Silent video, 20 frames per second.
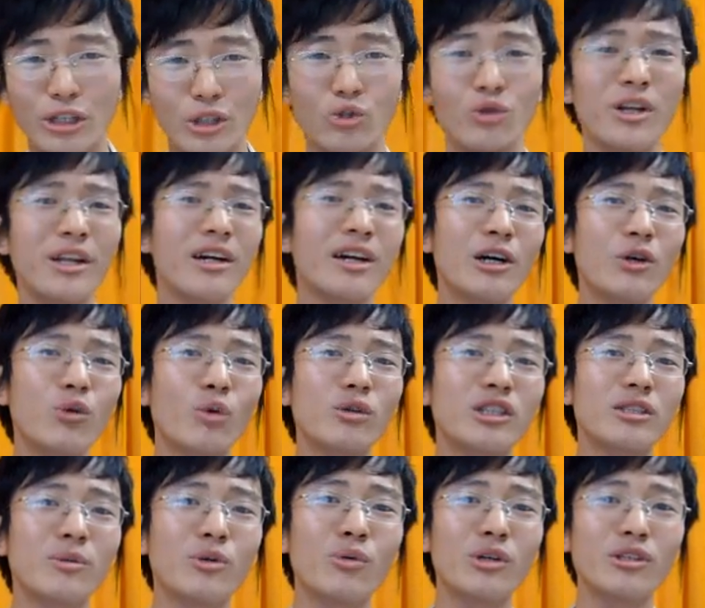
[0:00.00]
你觉得联合国
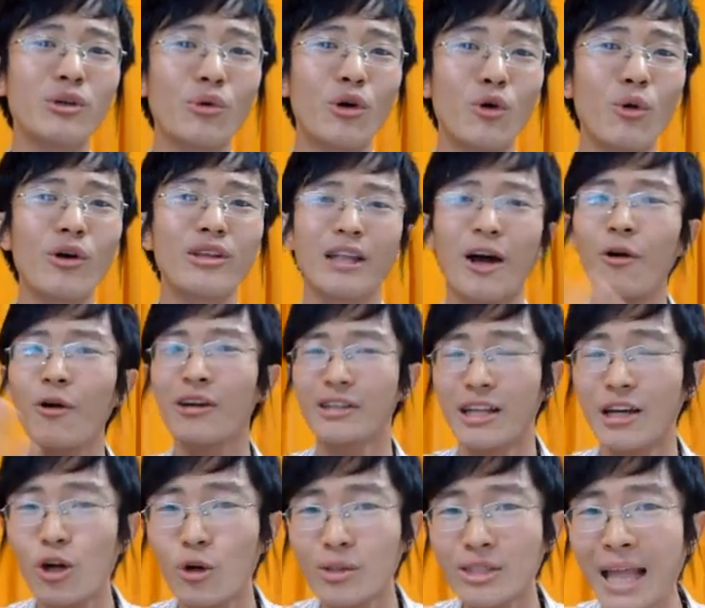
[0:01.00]
食品卫生委员会能
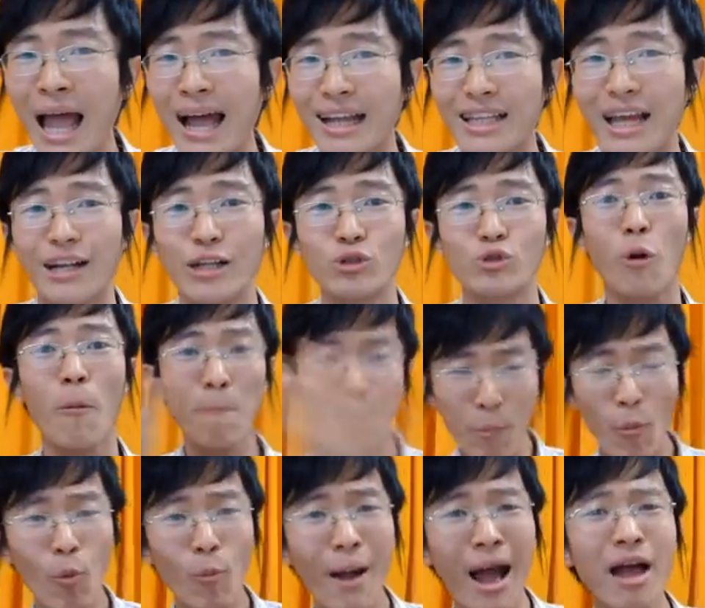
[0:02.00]
能够大胆的说
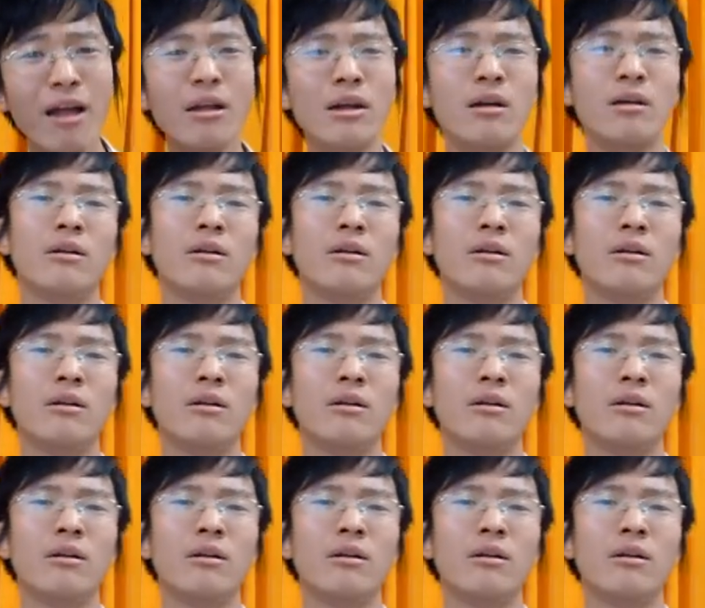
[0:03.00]
不吗？